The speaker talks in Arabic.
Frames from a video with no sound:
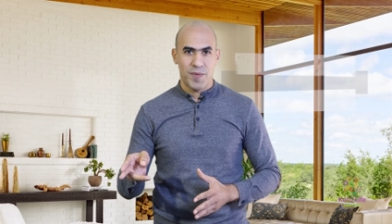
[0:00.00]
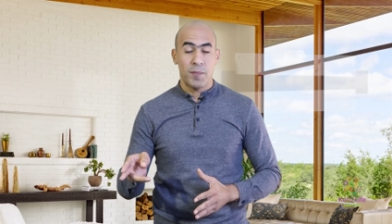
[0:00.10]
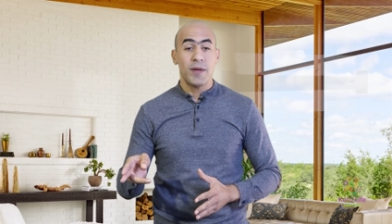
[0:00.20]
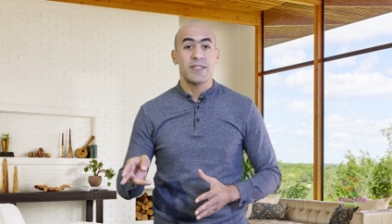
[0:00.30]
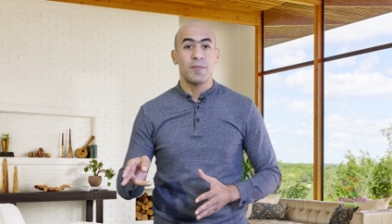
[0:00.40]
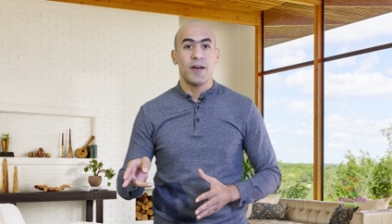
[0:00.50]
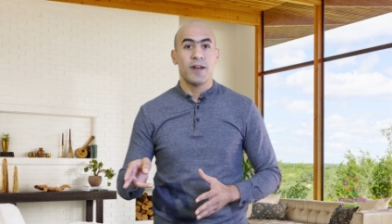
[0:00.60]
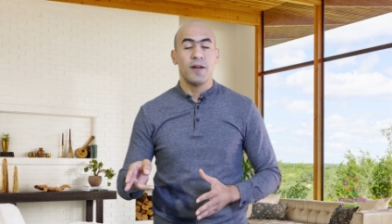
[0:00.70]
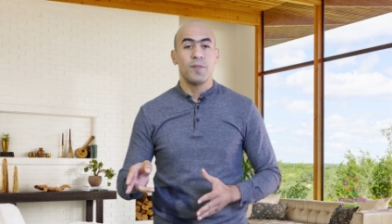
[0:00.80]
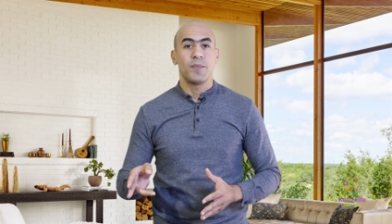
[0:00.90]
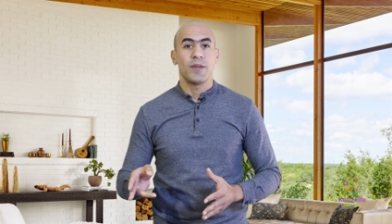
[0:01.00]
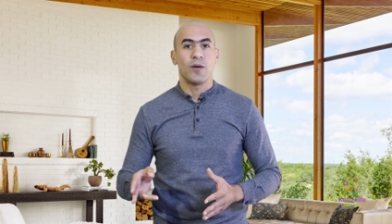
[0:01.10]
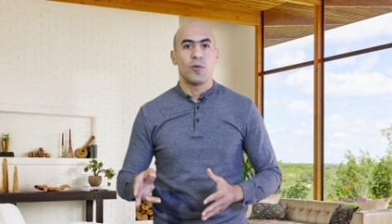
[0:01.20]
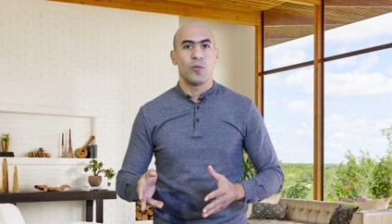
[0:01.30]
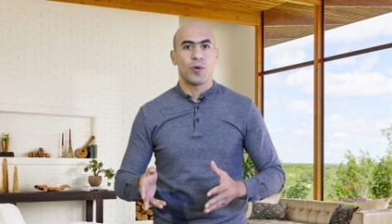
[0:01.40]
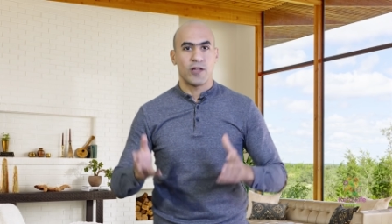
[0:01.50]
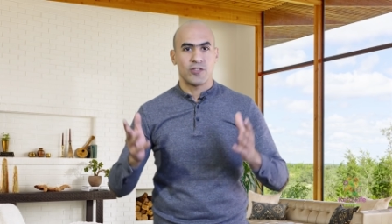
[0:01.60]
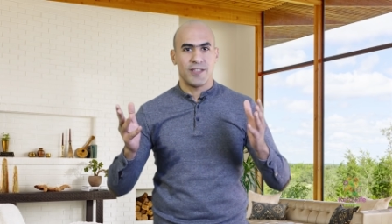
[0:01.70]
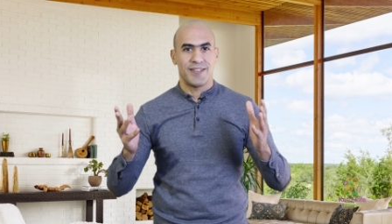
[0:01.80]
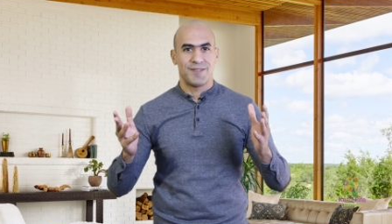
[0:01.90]
مع سمارة
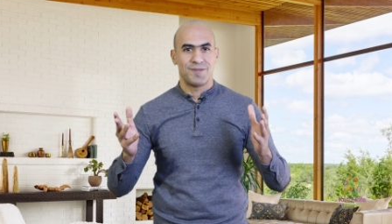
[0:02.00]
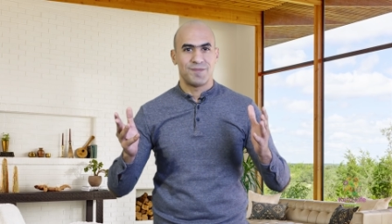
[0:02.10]
وراجعين